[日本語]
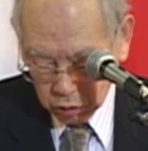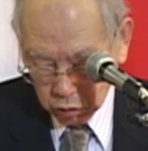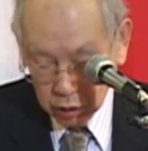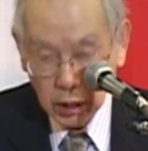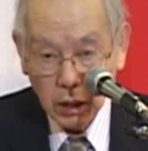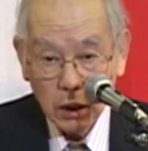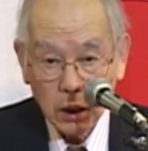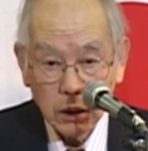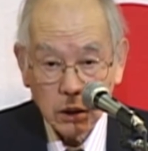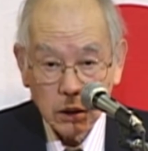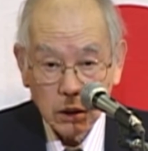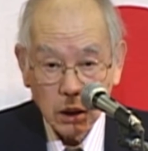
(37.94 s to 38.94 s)
からなんで
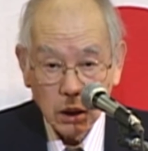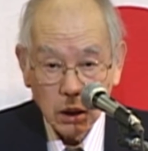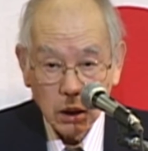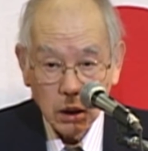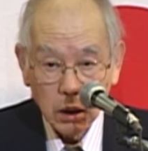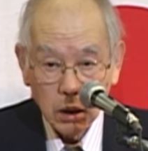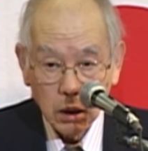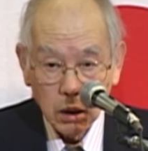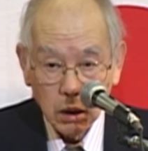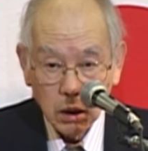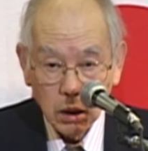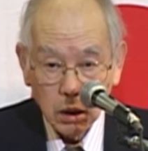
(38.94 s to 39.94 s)
すね。
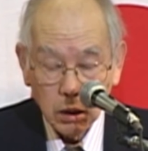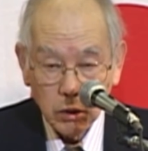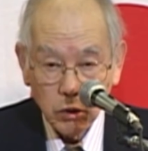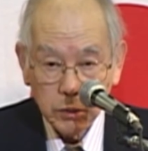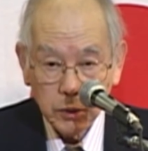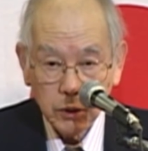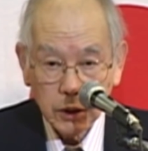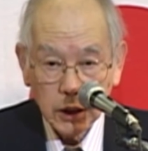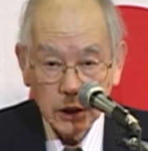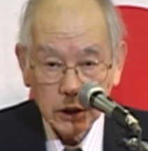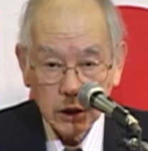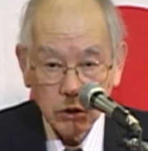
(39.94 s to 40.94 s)
吉本の
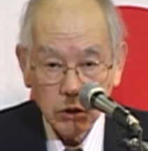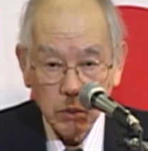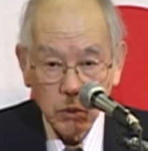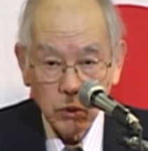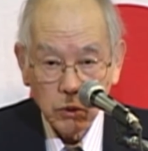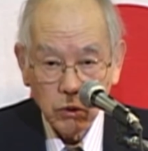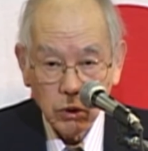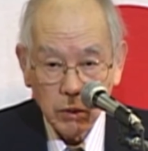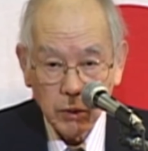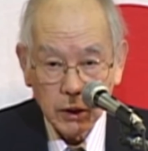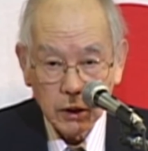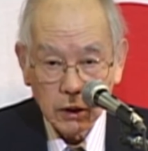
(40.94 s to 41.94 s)
話などはもうどうでも
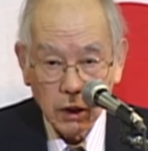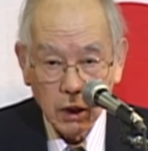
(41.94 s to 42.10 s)
いいですから